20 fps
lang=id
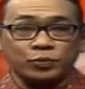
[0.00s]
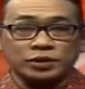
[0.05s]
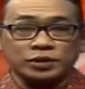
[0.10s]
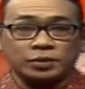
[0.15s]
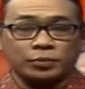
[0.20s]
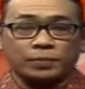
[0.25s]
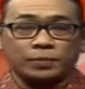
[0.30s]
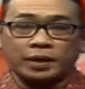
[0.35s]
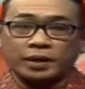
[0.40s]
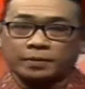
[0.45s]

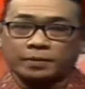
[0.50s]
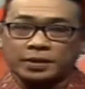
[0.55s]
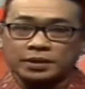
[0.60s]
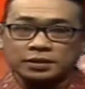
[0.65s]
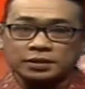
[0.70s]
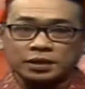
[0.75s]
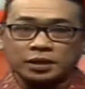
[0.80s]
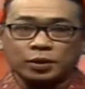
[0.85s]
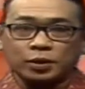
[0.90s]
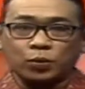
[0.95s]
wajib memakai
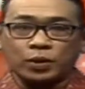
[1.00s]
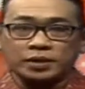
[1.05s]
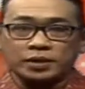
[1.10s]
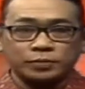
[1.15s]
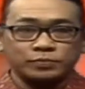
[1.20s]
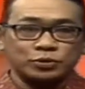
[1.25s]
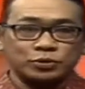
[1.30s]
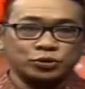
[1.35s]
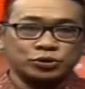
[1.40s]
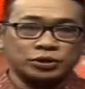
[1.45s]
masker,
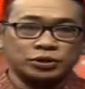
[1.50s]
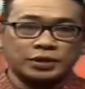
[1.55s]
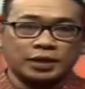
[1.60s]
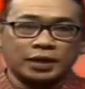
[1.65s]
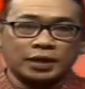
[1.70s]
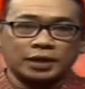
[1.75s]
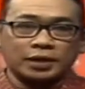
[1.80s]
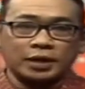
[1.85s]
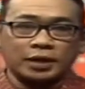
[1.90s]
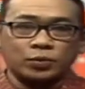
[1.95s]
wajib mencuci
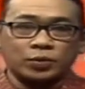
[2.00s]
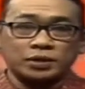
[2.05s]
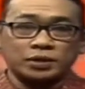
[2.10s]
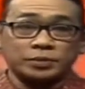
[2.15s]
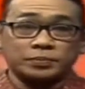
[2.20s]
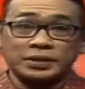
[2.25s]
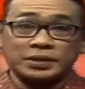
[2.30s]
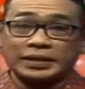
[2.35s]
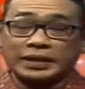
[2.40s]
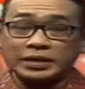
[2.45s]
tangan, dan
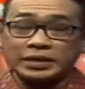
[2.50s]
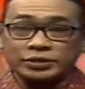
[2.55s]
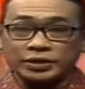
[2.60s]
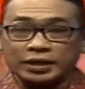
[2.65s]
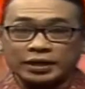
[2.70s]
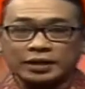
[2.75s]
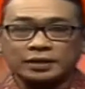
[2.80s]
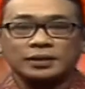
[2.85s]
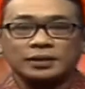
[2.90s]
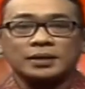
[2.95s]
wajib menjaga
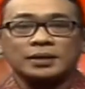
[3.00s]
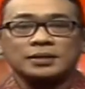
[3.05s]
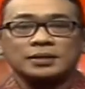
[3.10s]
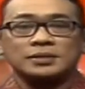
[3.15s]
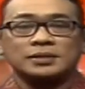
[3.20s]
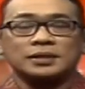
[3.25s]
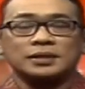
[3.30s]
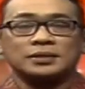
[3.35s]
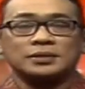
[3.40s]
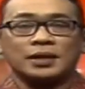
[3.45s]
jarak,
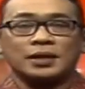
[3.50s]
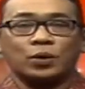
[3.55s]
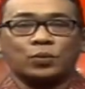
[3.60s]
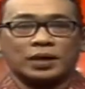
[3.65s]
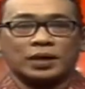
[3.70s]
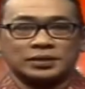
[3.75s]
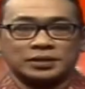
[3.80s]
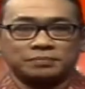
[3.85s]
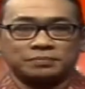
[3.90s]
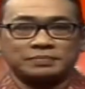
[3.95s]
serta wajib